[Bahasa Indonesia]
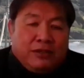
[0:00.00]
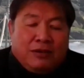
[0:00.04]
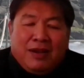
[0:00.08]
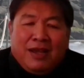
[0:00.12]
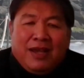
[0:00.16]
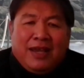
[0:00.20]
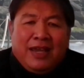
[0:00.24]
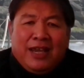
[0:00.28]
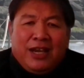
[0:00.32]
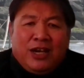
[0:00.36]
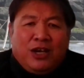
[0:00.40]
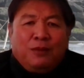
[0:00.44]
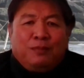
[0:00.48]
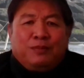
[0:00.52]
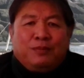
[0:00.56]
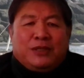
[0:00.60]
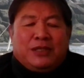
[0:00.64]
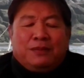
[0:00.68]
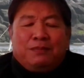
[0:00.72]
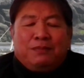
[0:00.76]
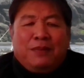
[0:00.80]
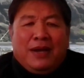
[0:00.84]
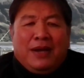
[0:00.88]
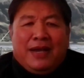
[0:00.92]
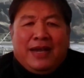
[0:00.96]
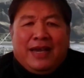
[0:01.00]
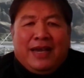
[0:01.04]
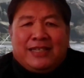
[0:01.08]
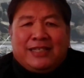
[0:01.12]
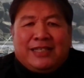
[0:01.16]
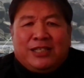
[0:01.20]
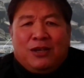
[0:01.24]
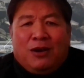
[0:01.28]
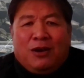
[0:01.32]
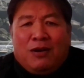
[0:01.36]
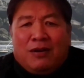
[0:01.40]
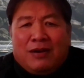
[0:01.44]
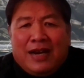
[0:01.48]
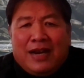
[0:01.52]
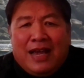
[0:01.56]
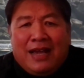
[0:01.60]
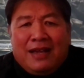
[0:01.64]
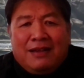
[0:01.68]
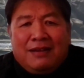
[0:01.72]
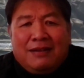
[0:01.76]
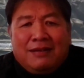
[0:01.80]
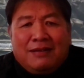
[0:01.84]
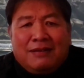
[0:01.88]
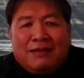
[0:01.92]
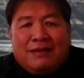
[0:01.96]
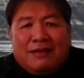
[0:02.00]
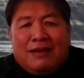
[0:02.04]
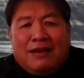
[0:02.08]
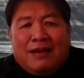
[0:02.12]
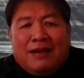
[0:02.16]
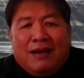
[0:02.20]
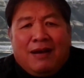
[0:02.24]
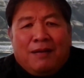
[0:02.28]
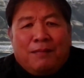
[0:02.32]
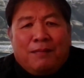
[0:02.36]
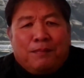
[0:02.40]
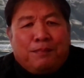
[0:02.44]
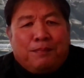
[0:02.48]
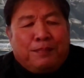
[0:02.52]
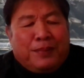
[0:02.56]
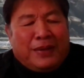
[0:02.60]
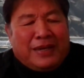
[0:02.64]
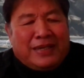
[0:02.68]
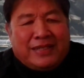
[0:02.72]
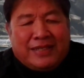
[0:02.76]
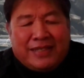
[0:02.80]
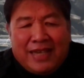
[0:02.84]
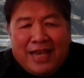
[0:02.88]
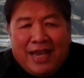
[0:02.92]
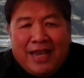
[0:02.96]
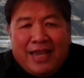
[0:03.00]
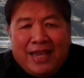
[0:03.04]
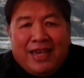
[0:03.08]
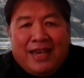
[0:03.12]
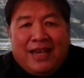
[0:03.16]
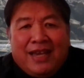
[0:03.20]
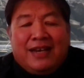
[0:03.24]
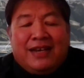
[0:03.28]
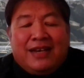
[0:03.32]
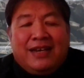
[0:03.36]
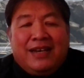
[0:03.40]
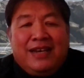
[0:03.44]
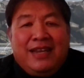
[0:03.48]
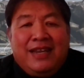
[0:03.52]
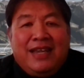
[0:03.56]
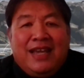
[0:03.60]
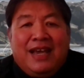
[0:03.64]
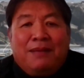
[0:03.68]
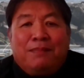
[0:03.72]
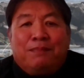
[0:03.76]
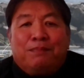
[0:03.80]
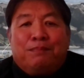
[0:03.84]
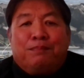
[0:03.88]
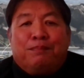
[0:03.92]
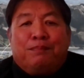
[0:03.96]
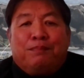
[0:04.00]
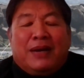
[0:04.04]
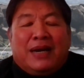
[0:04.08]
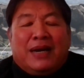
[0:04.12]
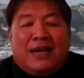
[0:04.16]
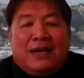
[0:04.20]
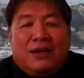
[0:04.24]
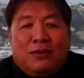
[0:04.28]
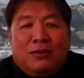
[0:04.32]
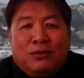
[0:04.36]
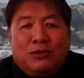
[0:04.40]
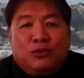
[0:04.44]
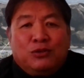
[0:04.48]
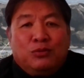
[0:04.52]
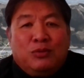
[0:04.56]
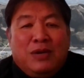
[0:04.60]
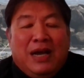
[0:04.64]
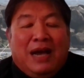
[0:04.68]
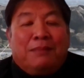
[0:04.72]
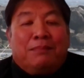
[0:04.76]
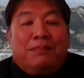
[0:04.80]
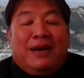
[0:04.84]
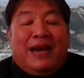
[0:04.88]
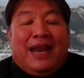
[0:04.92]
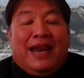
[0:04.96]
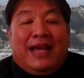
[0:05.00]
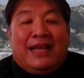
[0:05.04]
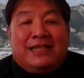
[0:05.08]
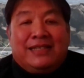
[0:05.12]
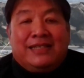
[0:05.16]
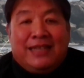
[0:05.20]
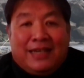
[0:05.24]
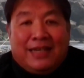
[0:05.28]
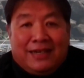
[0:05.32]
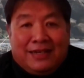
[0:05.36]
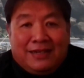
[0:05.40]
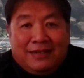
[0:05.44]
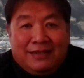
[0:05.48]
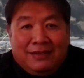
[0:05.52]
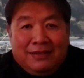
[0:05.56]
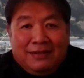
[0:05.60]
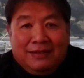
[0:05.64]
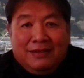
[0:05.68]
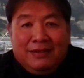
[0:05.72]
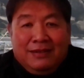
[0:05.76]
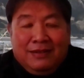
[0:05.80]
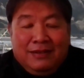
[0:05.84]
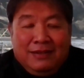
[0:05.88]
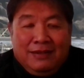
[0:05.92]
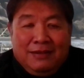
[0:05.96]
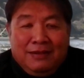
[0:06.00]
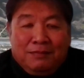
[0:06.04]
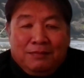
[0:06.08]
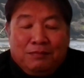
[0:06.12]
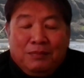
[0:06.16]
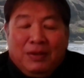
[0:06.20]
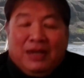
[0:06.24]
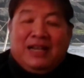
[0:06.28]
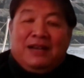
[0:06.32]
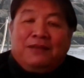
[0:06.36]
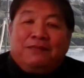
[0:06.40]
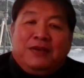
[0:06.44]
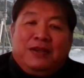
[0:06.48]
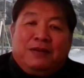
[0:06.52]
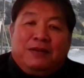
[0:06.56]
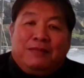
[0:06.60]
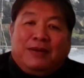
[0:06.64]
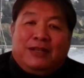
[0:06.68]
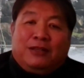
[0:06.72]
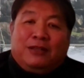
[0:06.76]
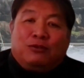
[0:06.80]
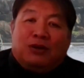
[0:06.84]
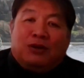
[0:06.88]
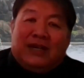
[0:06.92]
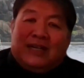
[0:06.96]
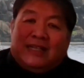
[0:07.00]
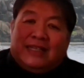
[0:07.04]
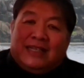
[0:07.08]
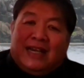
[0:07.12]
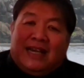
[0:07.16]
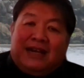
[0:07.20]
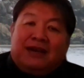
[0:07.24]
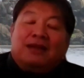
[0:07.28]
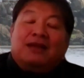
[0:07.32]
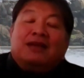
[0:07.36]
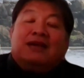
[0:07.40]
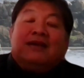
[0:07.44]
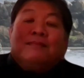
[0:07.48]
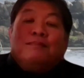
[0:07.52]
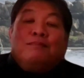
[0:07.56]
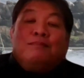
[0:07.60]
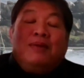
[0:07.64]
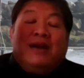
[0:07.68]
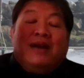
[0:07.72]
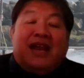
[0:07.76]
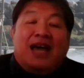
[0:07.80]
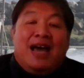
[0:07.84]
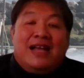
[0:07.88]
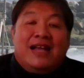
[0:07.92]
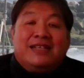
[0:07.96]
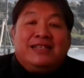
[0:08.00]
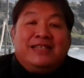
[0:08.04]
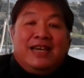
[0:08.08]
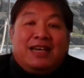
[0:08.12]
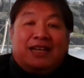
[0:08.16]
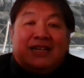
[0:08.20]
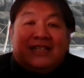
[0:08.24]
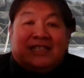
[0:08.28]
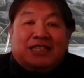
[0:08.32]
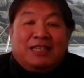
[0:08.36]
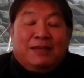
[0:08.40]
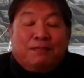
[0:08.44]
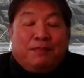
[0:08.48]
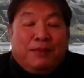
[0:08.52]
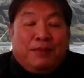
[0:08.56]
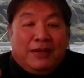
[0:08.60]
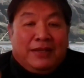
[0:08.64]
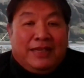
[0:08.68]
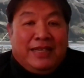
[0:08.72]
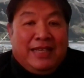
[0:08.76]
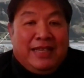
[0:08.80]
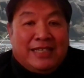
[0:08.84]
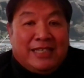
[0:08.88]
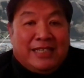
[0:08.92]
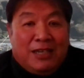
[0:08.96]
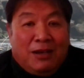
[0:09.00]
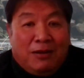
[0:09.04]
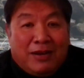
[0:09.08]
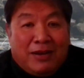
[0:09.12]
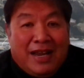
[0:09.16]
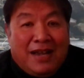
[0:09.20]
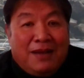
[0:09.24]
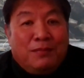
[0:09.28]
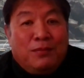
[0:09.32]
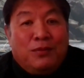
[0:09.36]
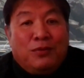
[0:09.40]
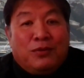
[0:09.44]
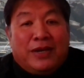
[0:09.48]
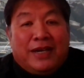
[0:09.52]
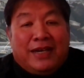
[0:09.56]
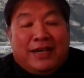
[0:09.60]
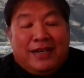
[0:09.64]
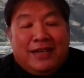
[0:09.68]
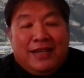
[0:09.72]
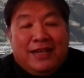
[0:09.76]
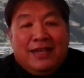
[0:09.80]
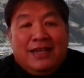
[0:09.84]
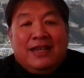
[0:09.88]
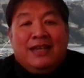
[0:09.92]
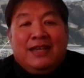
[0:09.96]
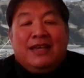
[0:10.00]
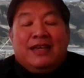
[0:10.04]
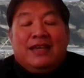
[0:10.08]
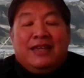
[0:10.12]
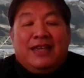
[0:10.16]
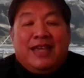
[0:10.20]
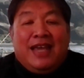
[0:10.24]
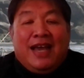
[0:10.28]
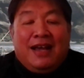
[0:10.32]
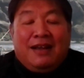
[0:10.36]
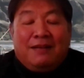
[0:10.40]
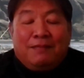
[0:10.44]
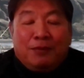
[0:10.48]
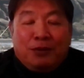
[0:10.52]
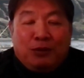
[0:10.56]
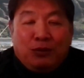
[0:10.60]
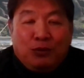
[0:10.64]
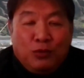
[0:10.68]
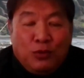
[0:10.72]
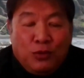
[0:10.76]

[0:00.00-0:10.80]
Setelah hidup sebagai seorang percaya, dia perlu juga belajar. Maka firman Tuhan katakan, belajar seperti seorang murid yang